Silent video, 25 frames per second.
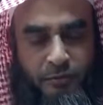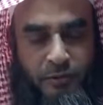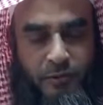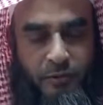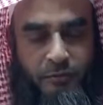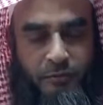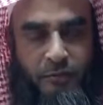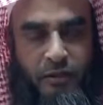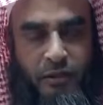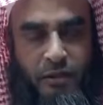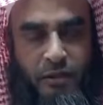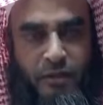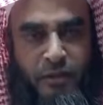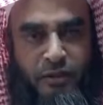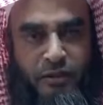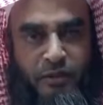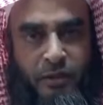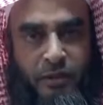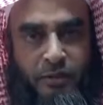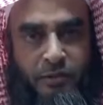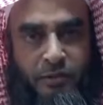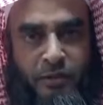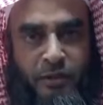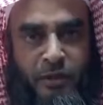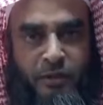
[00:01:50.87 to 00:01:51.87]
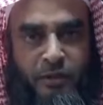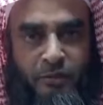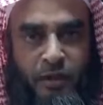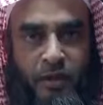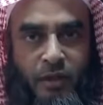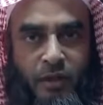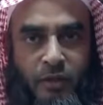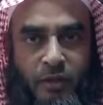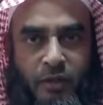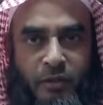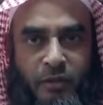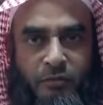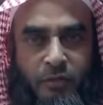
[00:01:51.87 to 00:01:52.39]
সব দিক চিন্তা করে আমরা
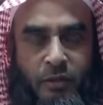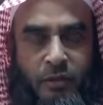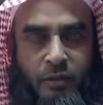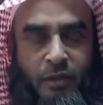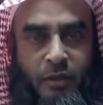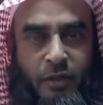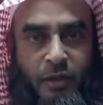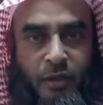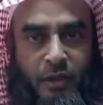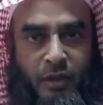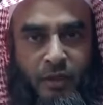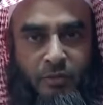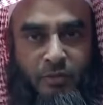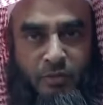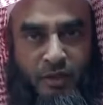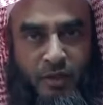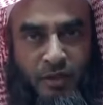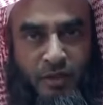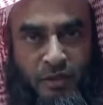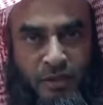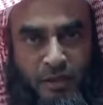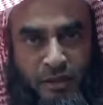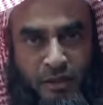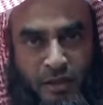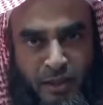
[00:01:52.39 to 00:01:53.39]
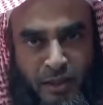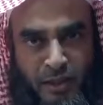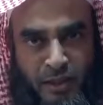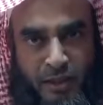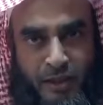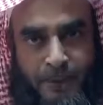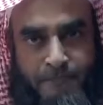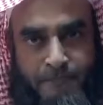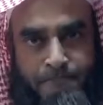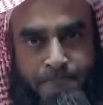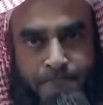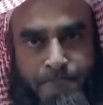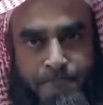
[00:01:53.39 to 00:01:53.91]
আলহামদুলিল্লাহ এমন একটি চ্যানেল